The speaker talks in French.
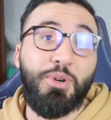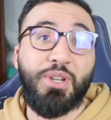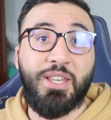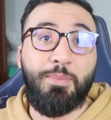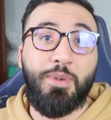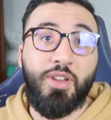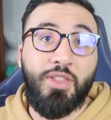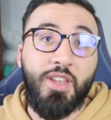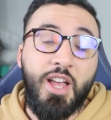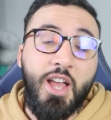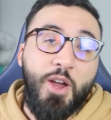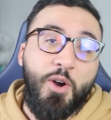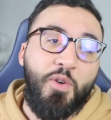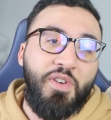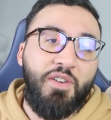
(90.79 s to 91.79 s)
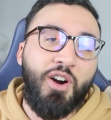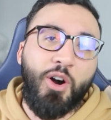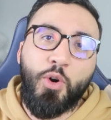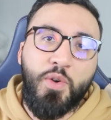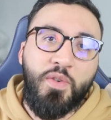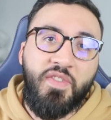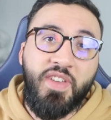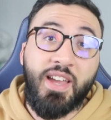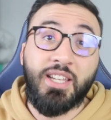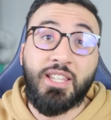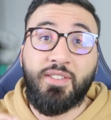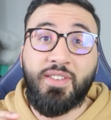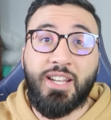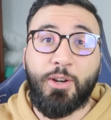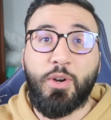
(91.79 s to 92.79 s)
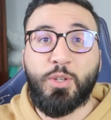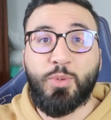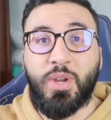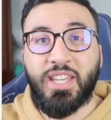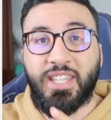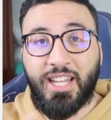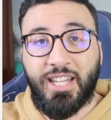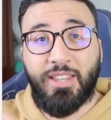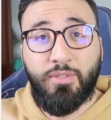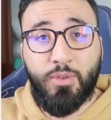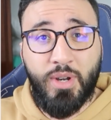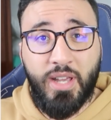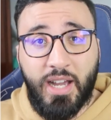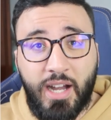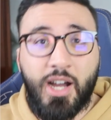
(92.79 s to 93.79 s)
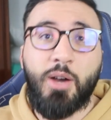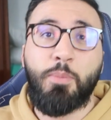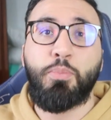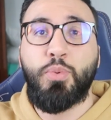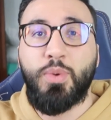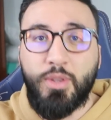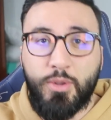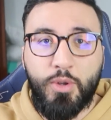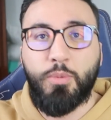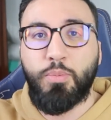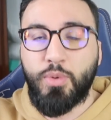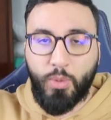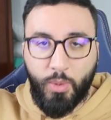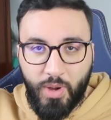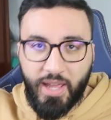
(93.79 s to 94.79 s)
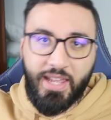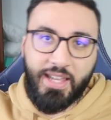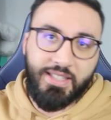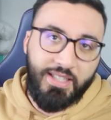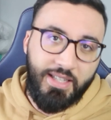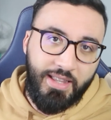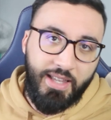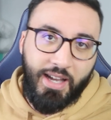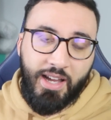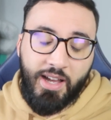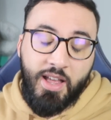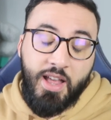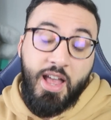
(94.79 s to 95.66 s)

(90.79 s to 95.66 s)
Pokémon. On va avoir EV1 qui va être la collection Écarlate et Violet 1, puis 2, 3, etc.